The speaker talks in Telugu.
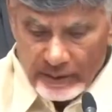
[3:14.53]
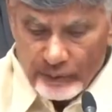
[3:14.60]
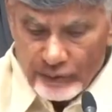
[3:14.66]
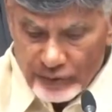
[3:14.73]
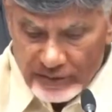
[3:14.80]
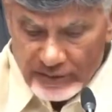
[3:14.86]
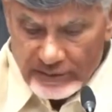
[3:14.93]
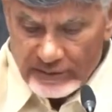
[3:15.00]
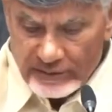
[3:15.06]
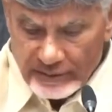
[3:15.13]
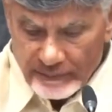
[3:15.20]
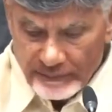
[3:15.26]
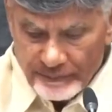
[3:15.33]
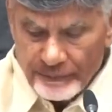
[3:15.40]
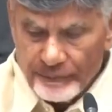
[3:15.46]
అనౌన్స్
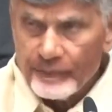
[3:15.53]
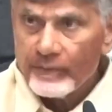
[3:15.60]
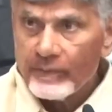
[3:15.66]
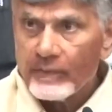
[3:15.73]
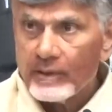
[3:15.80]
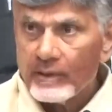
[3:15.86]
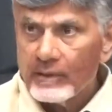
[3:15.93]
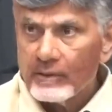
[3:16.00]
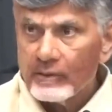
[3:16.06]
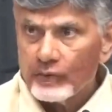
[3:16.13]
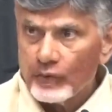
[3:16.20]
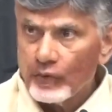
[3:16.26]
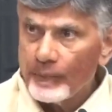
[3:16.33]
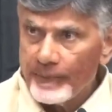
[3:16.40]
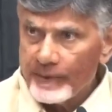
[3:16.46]
చేశాం
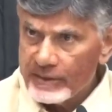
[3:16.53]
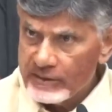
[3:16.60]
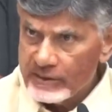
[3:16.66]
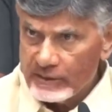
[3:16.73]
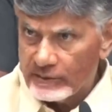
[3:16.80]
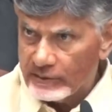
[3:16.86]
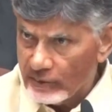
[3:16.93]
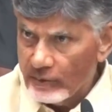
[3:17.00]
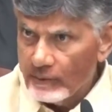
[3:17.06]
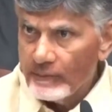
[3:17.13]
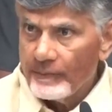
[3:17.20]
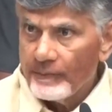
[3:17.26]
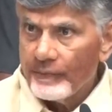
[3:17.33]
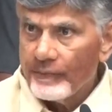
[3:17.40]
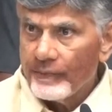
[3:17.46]
సూపర్ సిక్స్లో
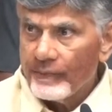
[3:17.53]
